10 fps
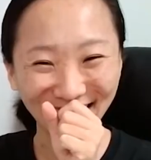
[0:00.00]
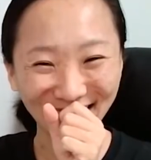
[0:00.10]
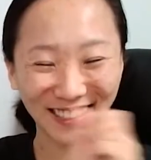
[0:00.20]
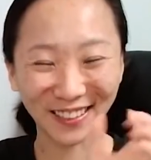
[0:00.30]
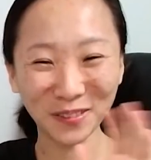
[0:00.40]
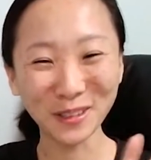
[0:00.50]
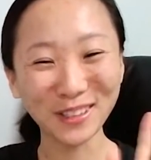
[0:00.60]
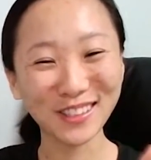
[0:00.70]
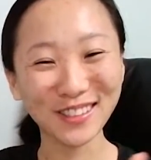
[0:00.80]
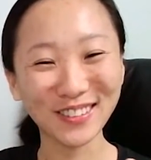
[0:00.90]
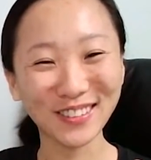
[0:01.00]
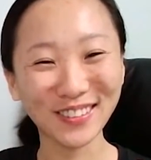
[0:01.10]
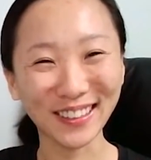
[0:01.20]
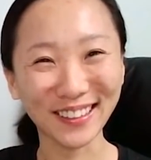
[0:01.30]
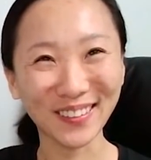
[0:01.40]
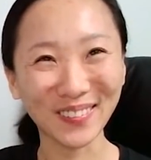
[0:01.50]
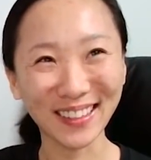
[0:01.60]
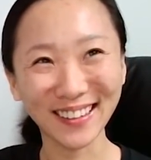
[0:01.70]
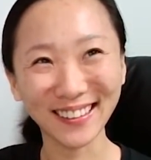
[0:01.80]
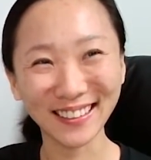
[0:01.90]
전 제가 노출했다고
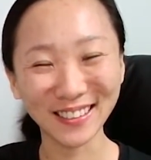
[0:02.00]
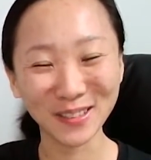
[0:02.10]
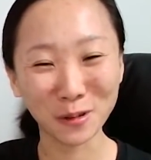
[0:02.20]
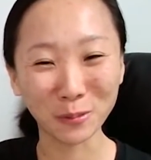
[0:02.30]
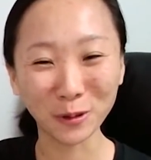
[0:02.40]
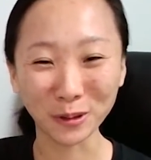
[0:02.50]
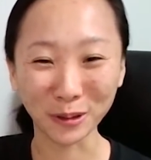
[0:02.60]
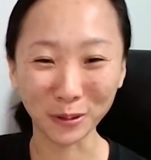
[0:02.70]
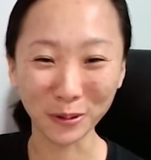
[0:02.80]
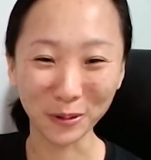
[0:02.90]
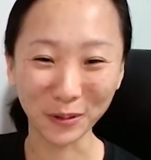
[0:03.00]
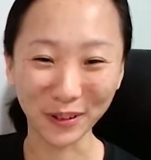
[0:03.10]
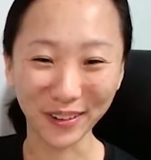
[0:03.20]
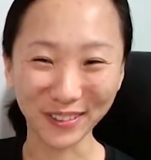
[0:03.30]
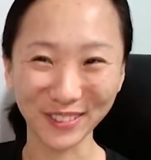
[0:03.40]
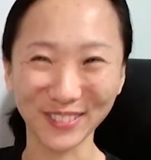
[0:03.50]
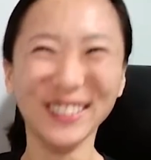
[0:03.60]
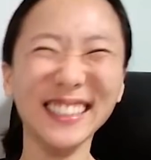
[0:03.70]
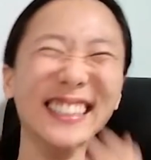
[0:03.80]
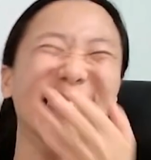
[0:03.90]
생각한 적이 없거든요. 그래가지고
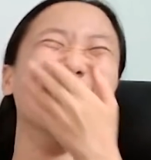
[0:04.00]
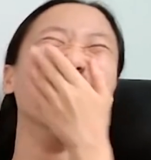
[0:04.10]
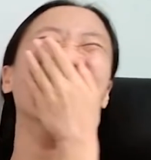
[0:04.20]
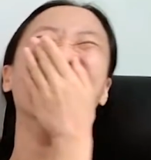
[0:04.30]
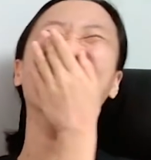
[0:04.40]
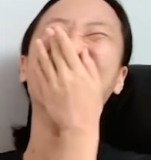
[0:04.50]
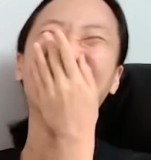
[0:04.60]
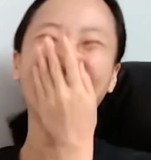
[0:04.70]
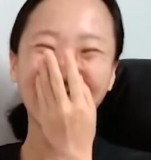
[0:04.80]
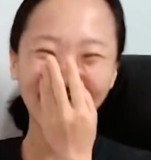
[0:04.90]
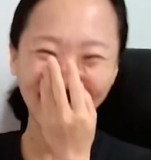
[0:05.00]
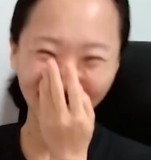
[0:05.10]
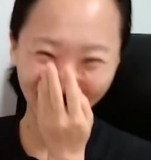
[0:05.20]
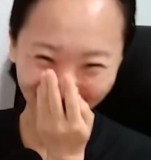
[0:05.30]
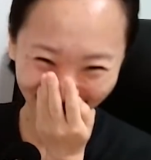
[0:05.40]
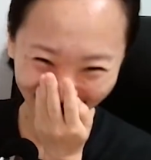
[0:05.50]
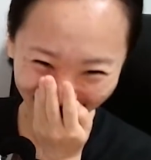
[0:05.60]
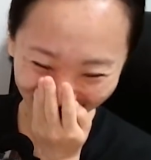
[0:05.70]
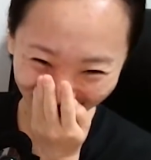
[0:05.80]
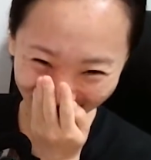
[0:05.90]
저
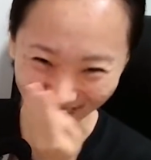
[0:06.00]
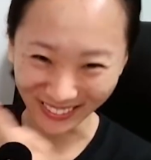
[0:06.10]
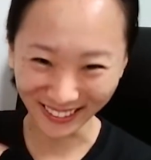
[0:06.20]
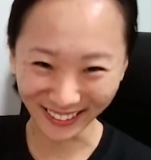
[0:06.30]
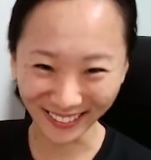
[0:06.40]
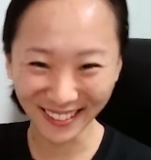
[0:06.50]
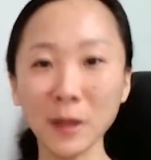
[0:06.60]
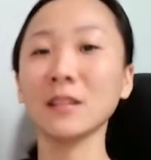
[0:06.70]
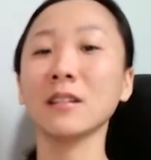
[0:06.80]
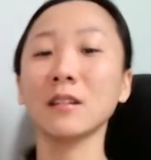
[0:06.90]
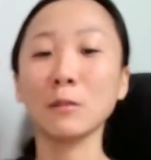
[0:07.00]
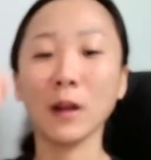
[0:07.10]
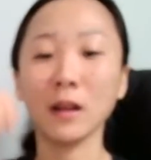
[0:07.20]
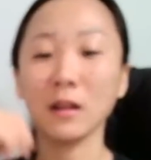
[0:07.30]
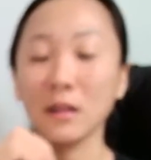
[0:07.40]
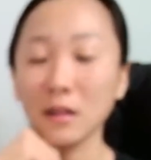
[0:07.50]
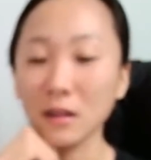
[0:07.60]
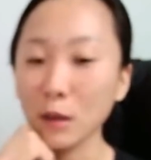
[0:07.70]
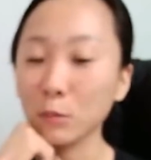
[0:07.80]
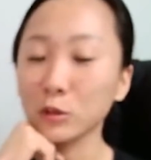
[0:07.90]
댓글이 너무 재밌네. 팩트를
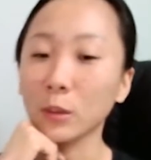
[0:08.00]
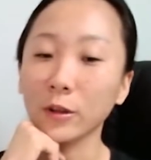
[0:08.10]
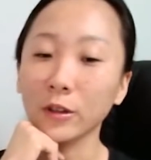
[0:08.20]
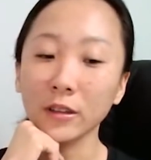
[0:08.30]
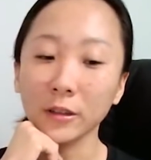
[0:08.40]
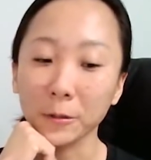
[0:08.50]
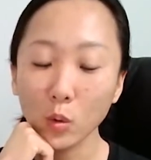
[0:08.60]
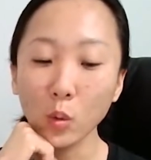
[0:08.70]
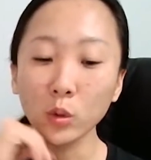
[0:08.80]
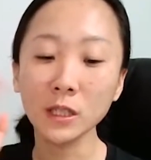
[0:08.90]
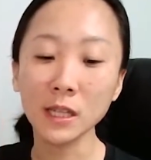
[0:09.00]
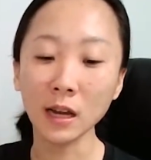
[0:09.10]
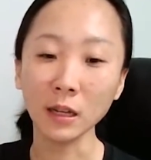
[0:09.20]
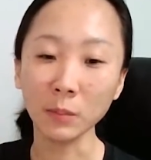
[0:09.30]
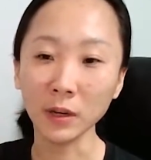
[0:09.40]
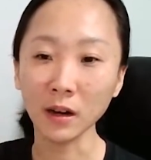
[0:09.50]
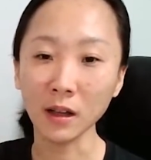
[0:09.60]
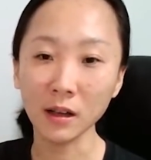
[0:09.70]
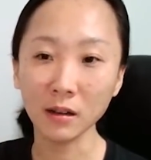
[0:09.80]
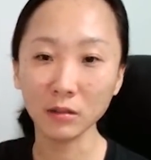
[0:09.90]
말해보자면은
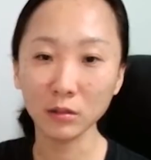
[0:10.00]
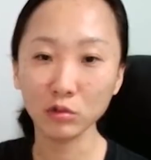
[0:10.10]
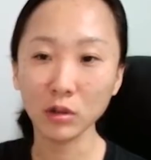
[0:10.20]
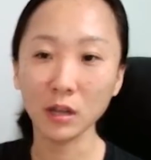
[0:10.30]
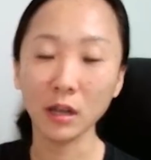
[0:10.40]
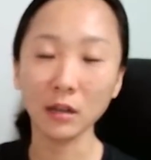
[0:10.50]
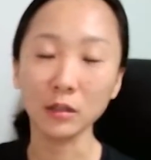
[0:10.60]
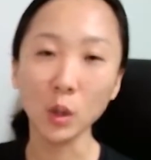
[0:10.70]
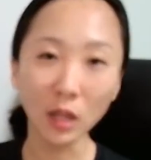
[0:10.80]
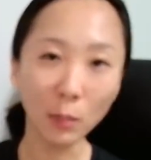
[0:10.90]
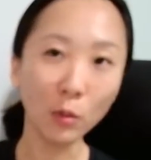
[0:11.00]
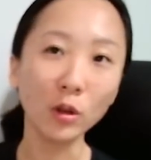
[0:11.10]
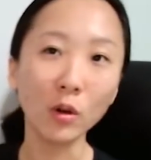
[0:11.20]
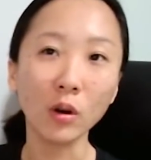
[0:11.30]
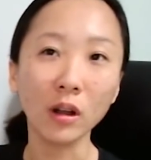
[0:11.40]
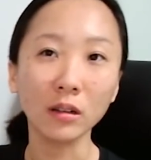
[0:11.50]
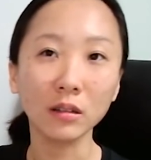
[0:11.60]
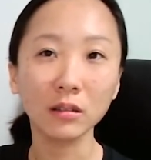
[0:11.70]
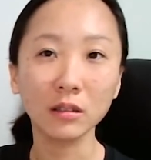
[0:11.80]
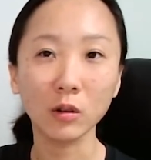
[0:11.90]
옷차림이랑 누가 나를 쳐다보는
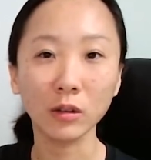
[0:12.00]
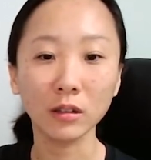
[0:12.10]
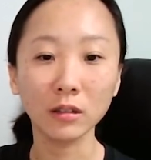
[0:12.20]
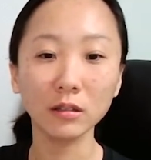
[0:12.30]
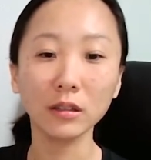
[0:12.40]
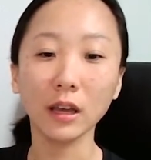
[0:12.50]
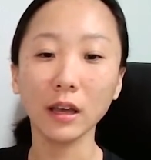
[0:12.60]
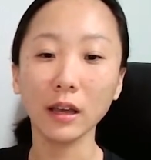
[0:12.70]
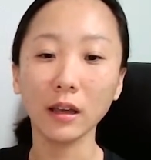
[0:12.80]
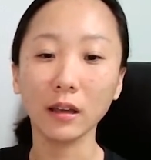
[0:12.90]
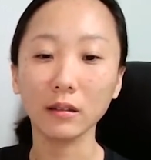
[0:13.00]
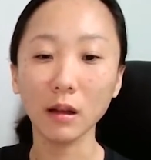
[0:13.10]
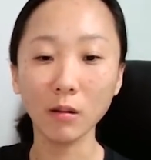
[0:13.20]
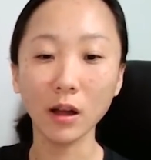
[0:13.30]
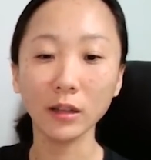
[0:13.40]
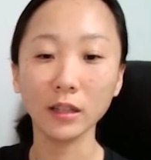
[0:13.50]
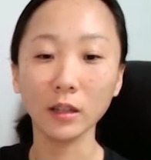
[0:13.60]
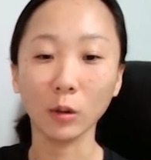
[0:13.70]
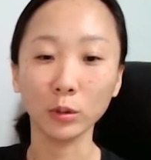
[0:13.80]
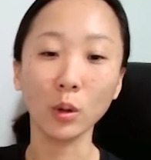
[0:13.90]
거랑은 그렇게 크게
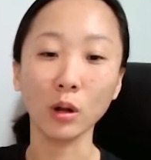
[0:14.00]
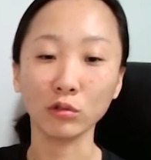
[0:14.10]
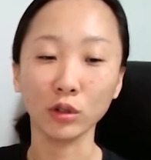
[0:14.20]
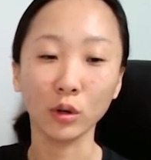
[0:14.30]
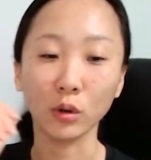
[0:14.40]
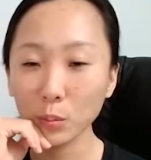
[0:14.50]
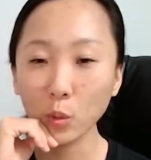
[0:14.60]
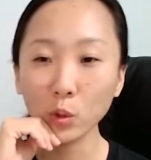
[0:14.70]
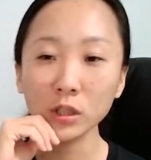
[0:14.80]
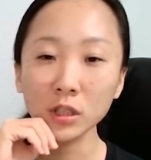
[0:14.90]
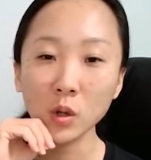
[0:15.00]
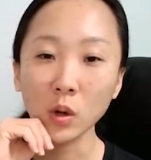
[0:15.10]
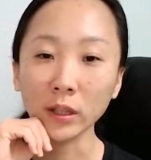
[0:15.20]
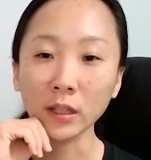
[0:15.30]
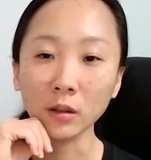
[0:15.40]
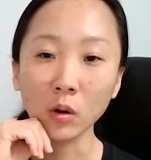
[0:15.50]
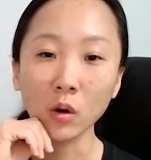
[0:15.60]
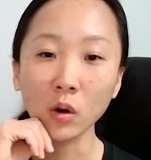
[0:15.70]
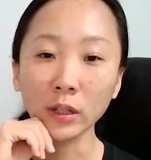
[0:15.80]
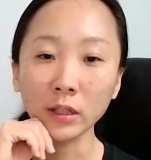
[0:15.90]
상관이 없더라고요. 모르시는 것
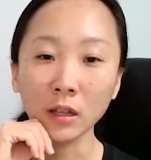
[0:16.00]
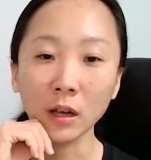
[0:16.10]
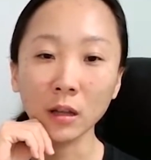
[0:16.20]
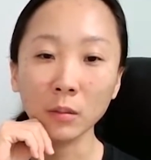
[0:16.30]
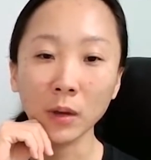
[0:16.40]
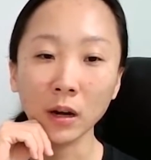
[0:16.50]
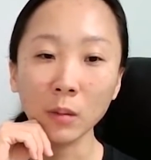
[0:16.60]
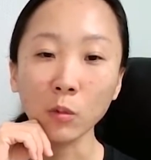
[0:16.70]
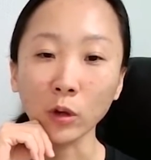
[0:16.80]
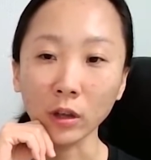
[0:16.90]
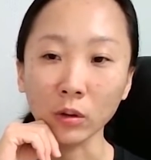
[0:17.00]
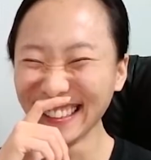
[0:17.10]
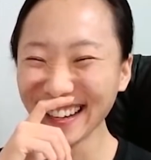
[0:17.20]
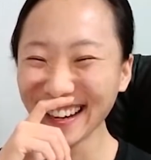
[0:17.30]
같아서 일단 말해볼게요.